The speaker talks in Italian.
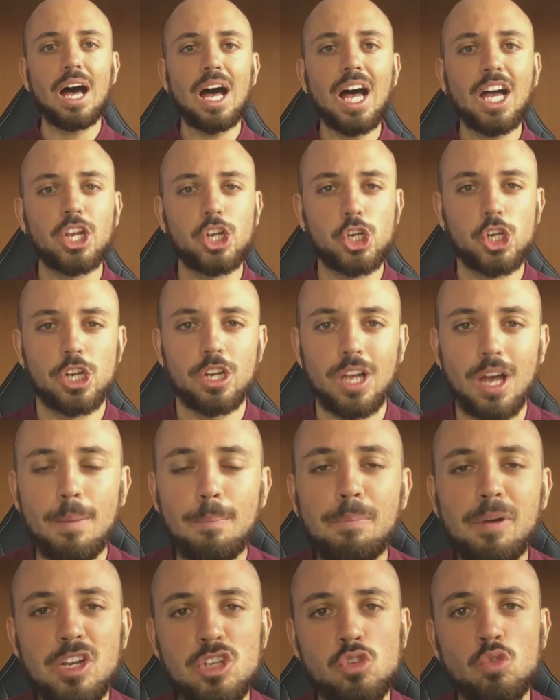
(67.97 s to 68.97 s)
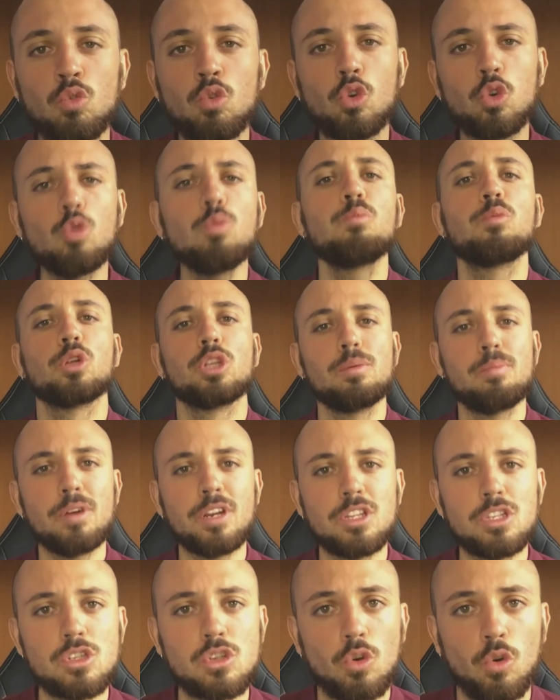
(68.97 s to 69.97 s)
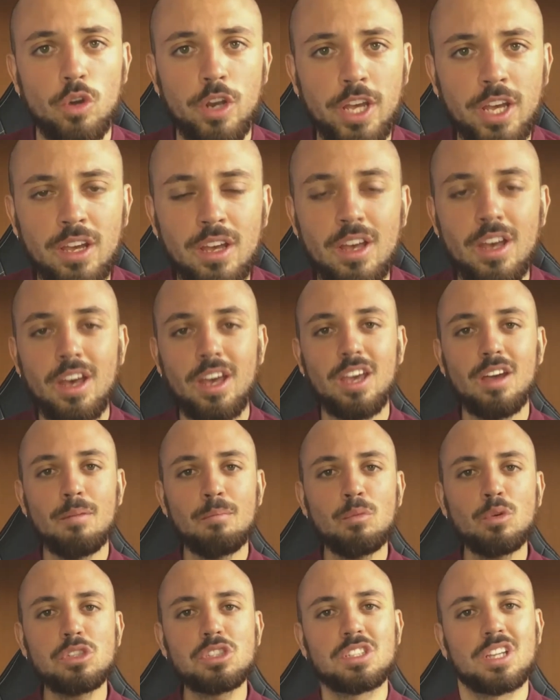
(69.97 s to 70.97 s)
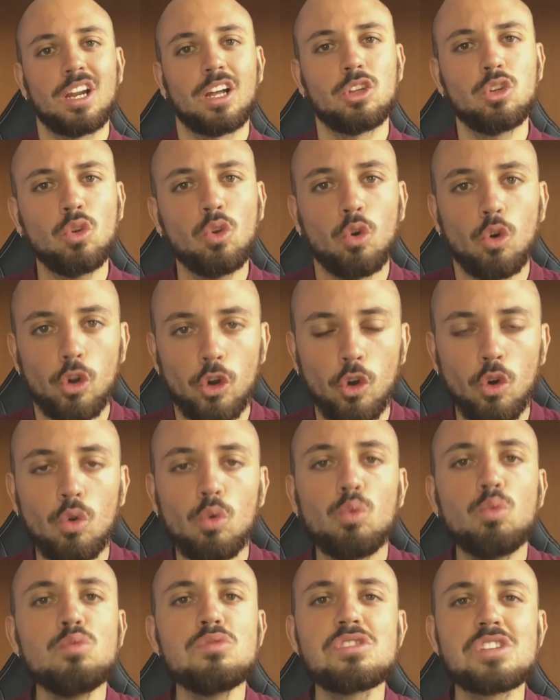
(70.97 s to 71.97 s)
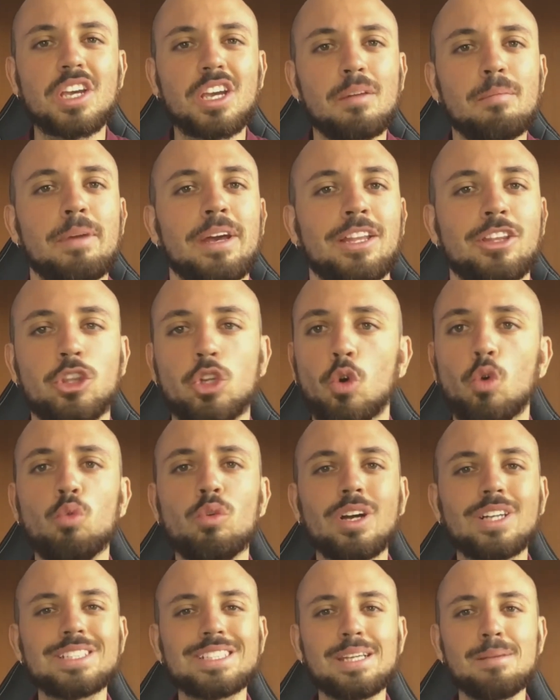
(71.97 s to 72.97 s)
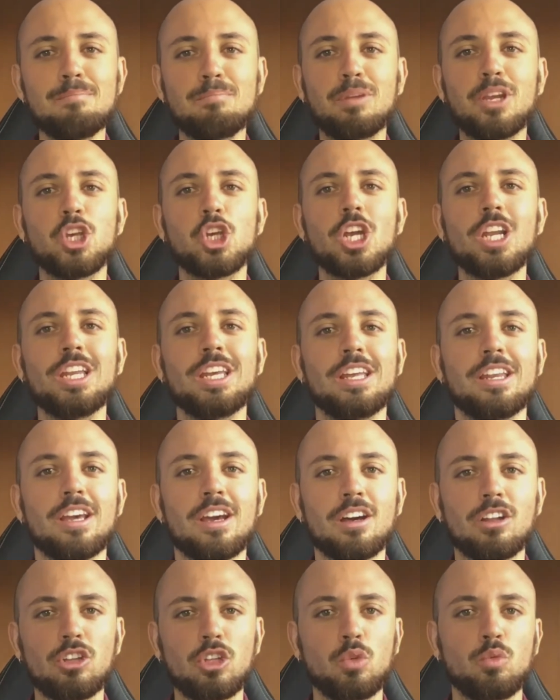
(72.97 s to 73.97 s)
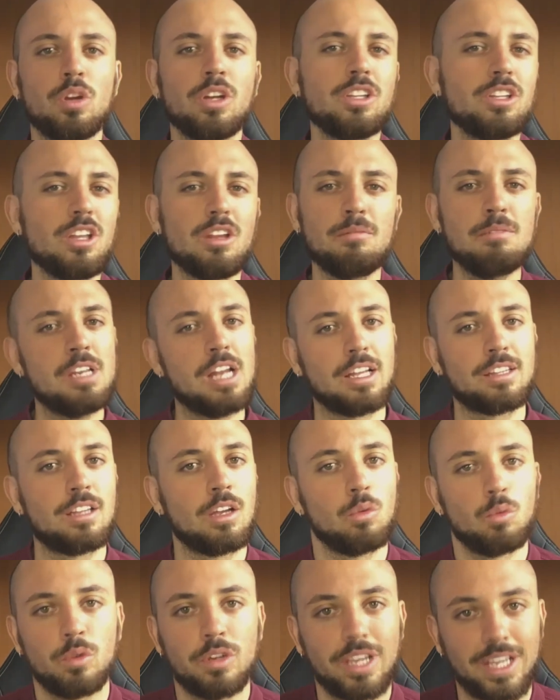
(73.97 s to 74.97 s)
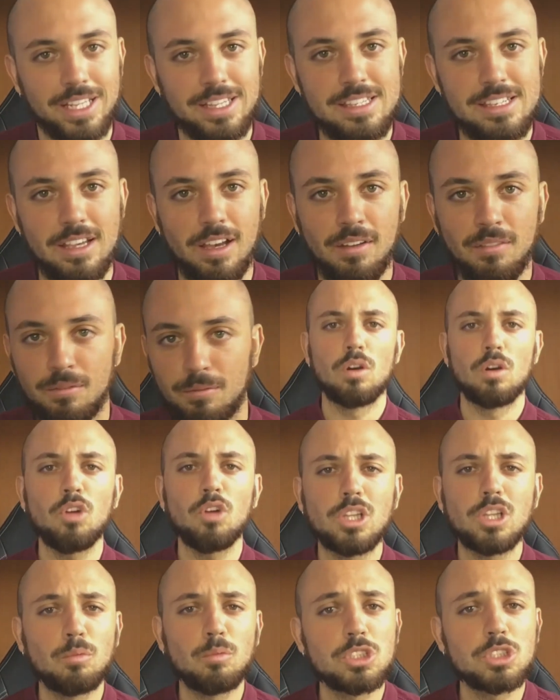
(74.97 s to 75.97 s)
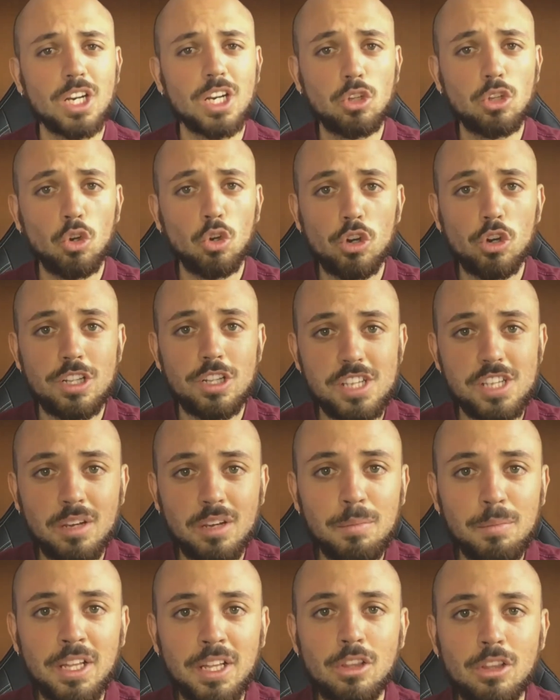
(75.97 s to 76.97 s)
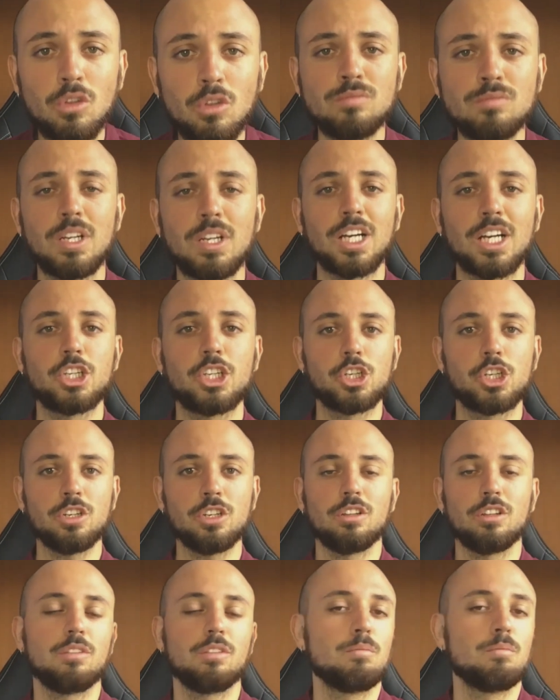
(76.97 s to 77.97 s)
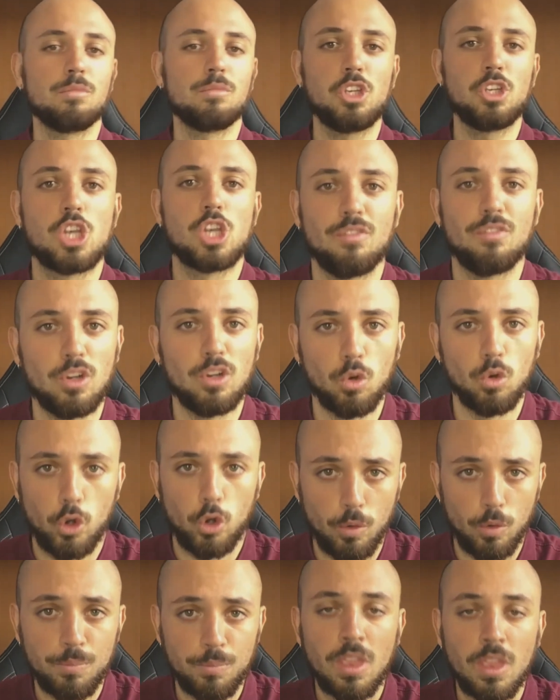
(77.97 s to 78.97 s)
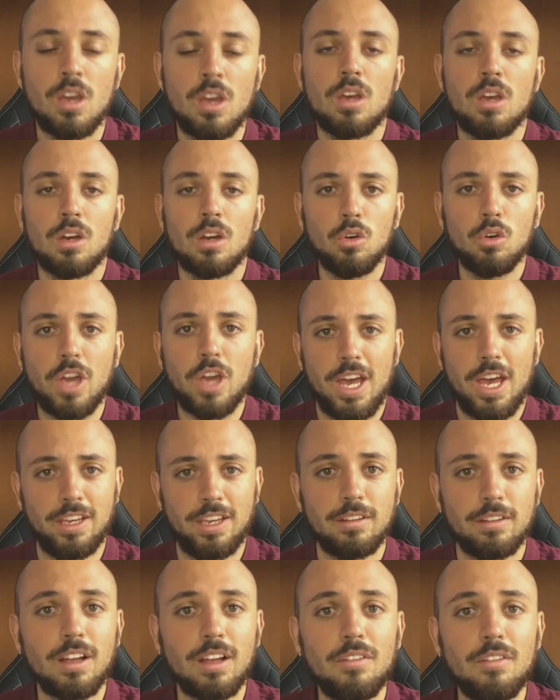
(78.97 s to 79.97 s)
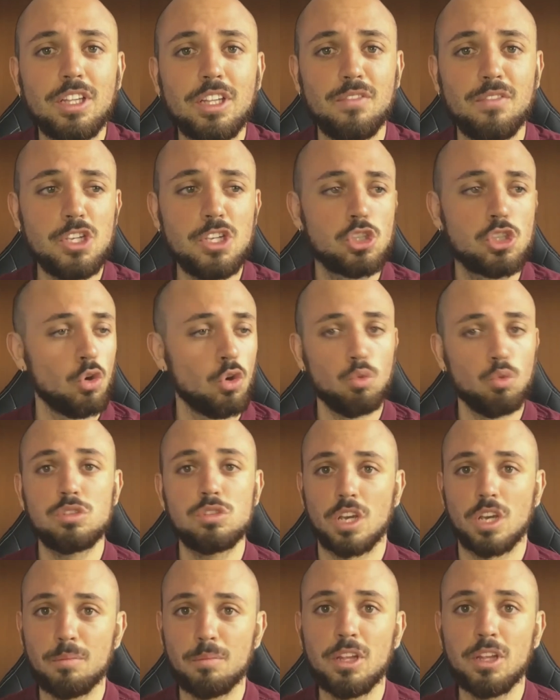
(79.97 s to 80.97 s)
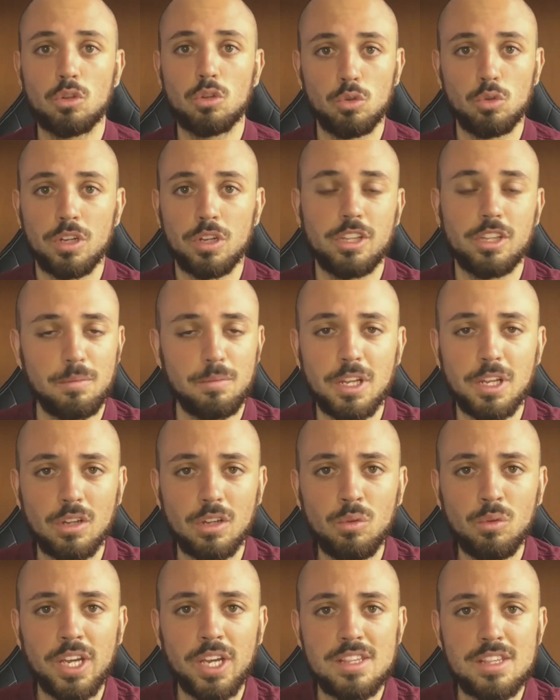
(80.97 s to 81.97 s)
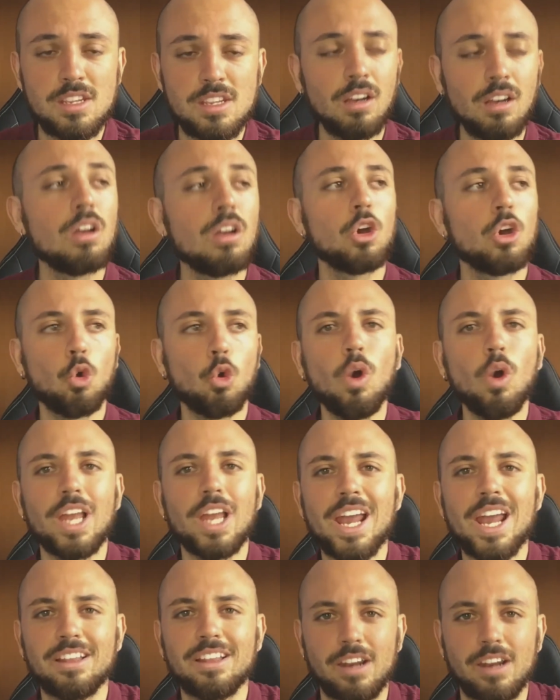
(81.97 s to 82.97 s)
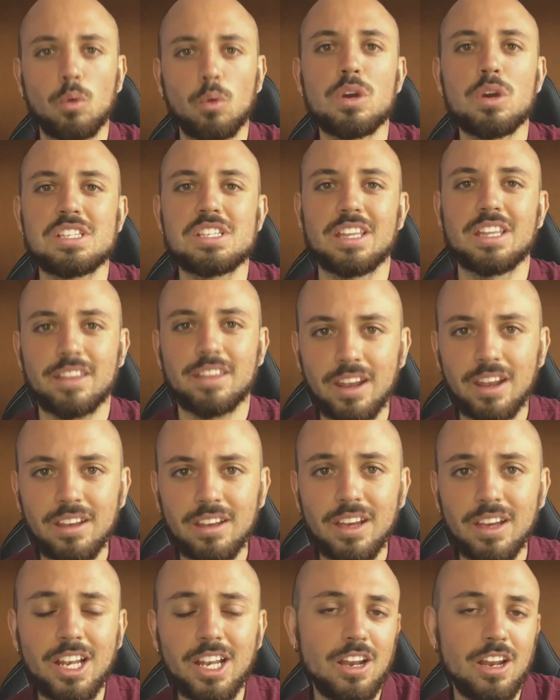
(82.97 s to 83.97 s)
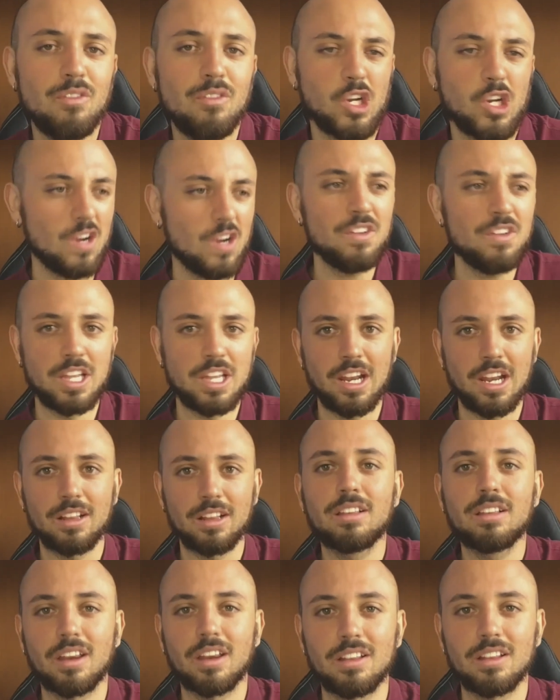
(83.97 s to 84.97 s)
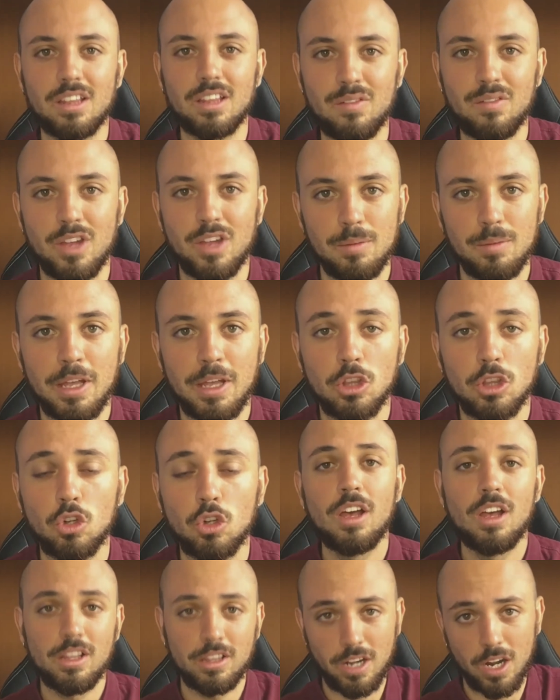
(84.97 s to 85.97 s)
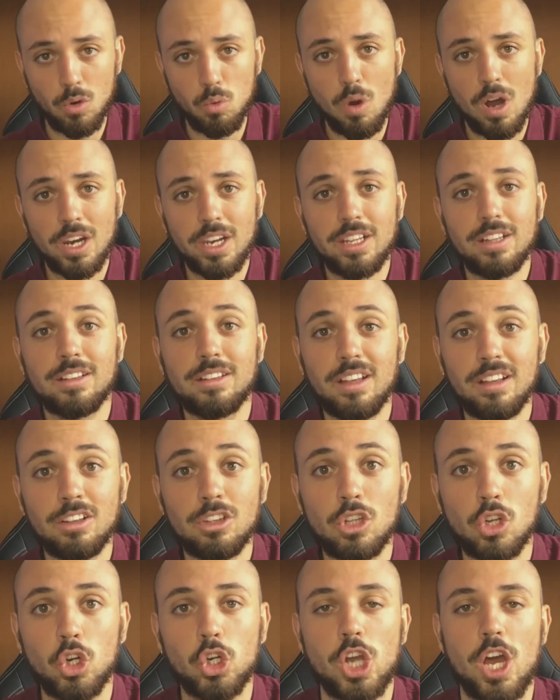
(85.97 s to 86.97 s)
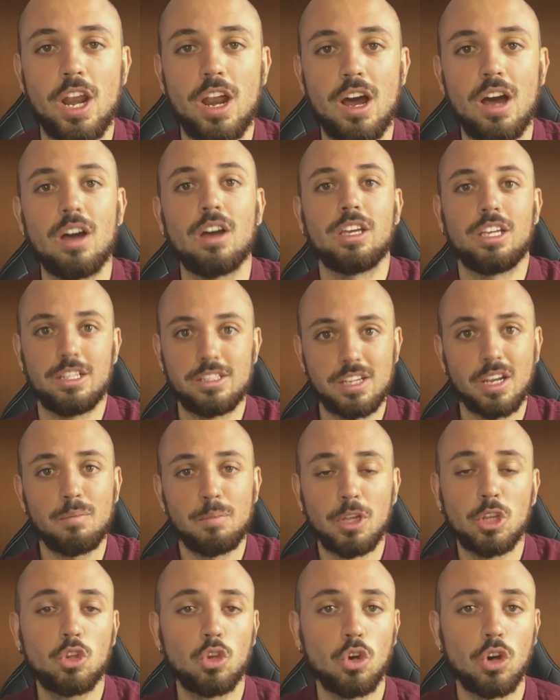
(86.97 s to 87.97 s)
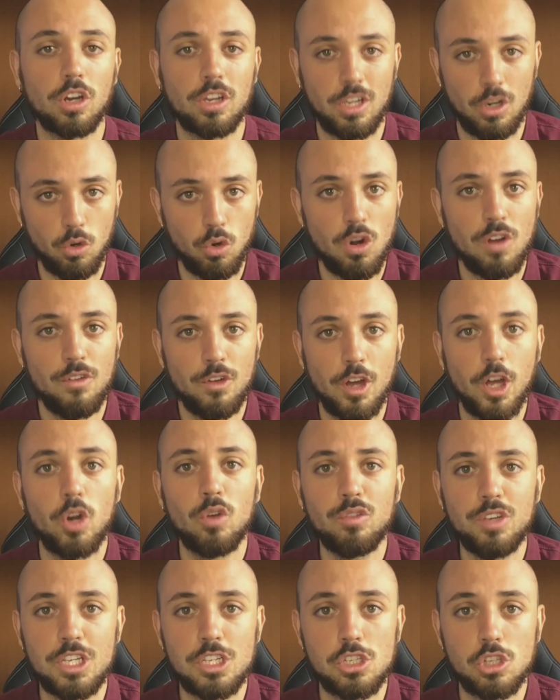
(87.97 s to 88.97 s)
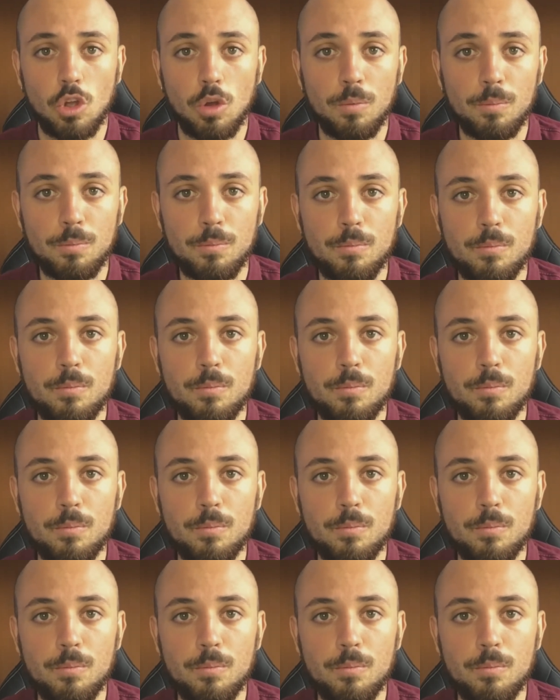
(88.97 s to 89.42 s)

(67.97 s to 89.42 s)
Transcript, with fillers: Ash ha preso un gruppo di persone e ha mostrato loro un segmento, una semplice linea di una determinata lunghezza. Una volta mostrato loro il segmento, Ash diceva loro, ok, avete visto un segmento di una determinata lunghezza, quali era tra queste tre e gliene faceva vedere tre di riferimento, tra i quali dentro c'era il segmento che loro avevano visto.